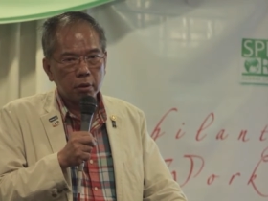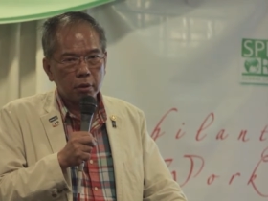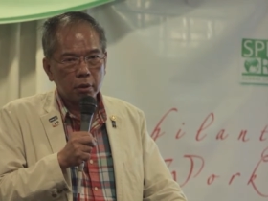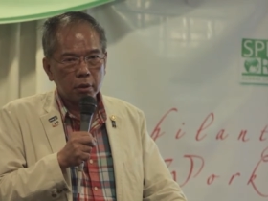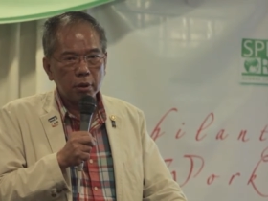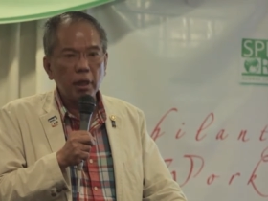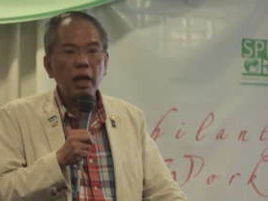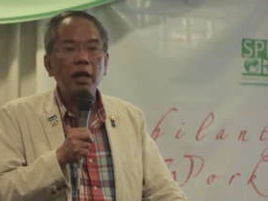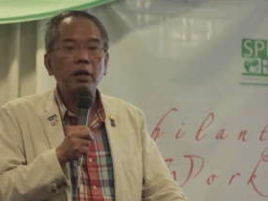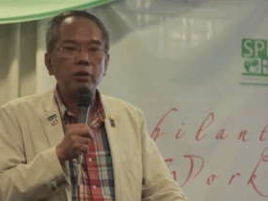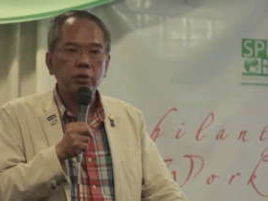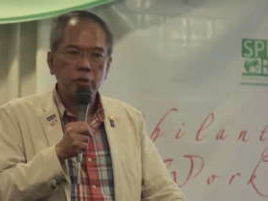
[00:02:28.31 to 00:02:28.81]

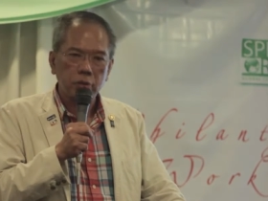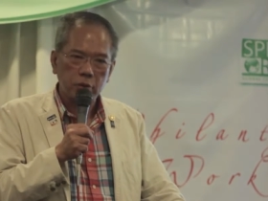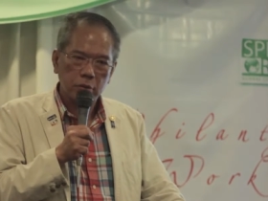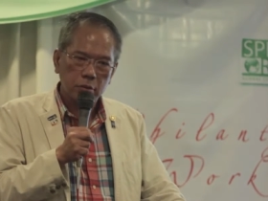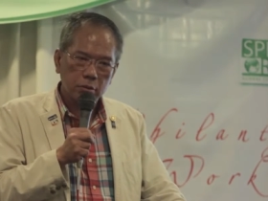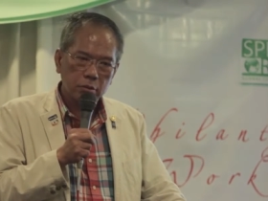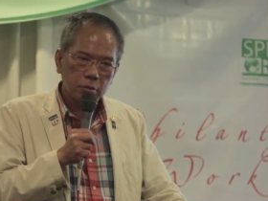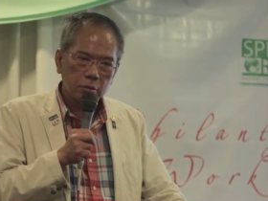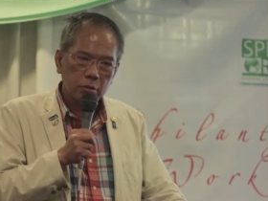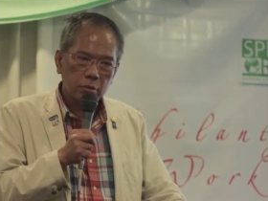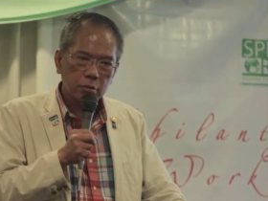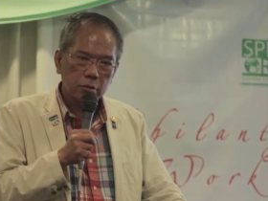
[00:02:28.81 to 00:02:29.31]
Yes.
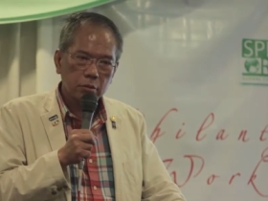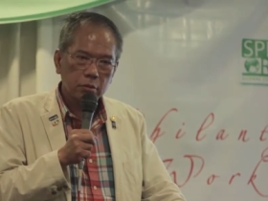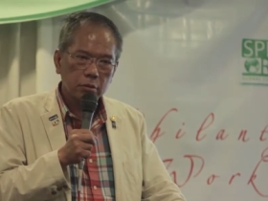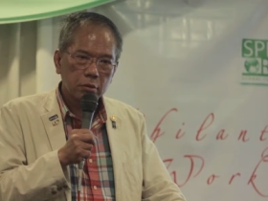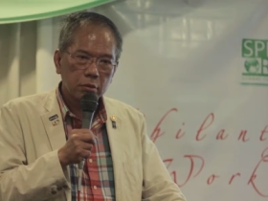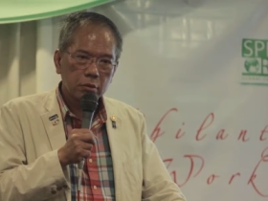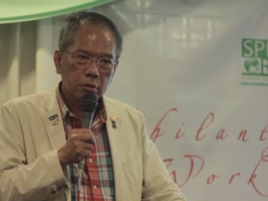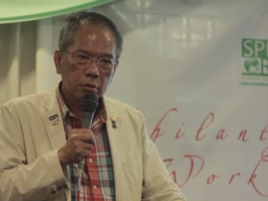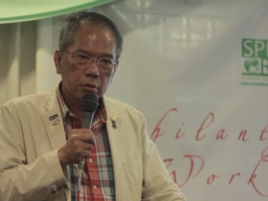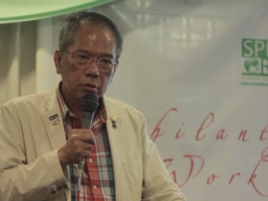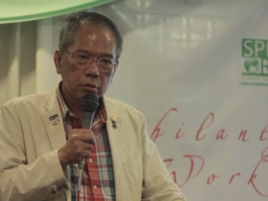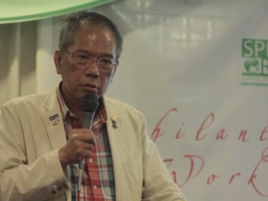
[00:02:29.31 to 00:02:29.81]

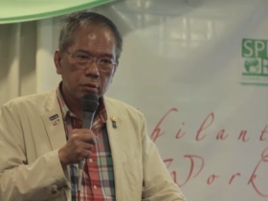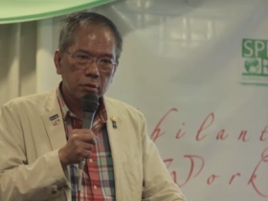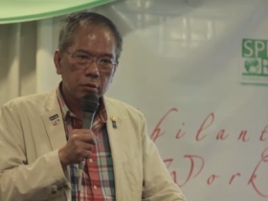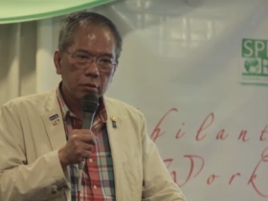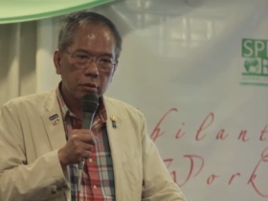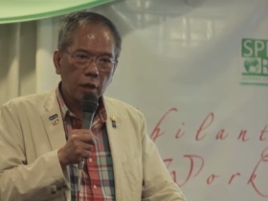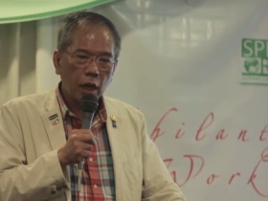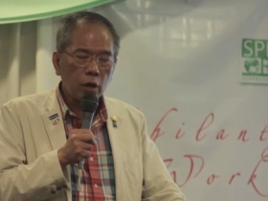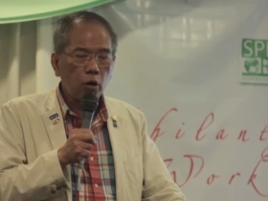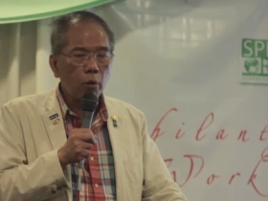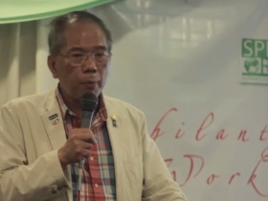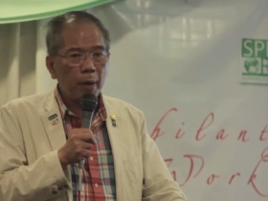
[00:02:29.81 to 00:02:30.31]

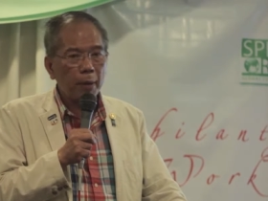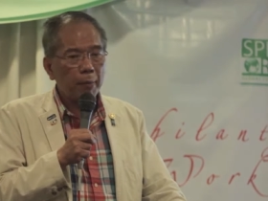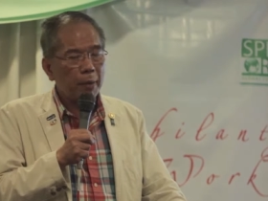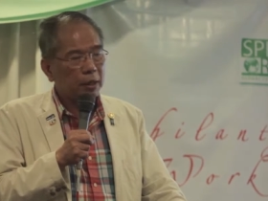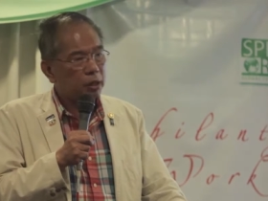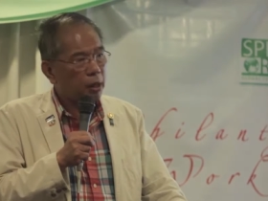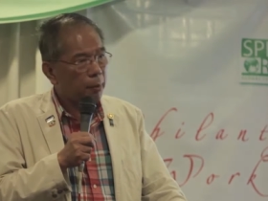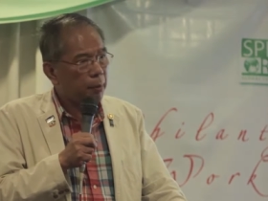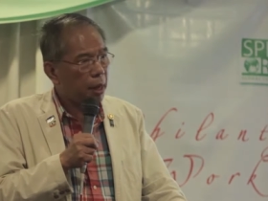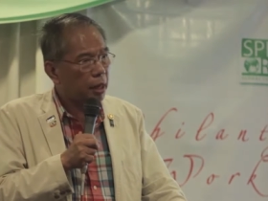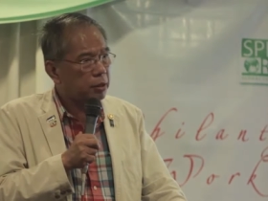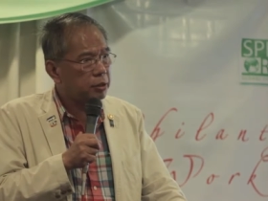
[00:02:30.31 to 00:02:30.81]
Ano bang
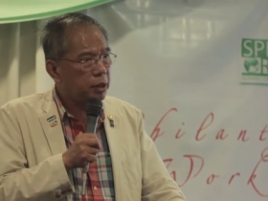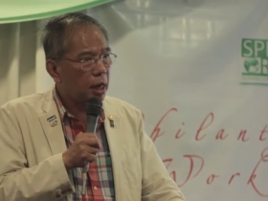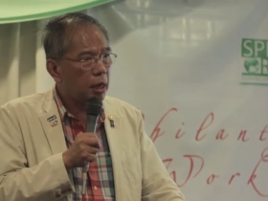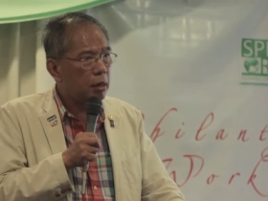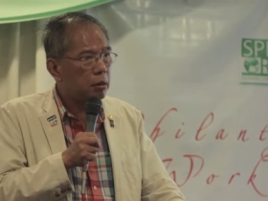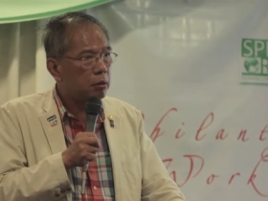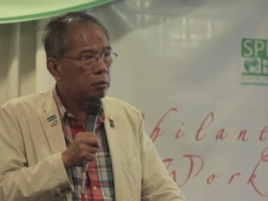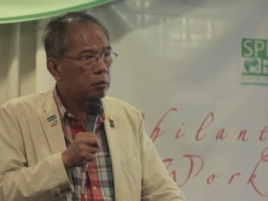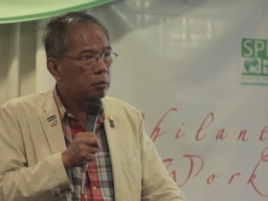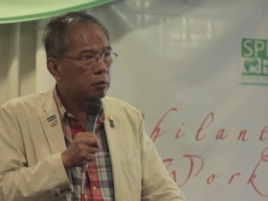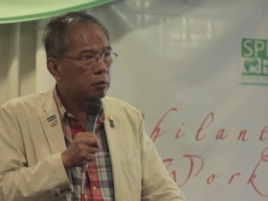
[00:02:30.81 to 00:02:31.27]
masama dyan?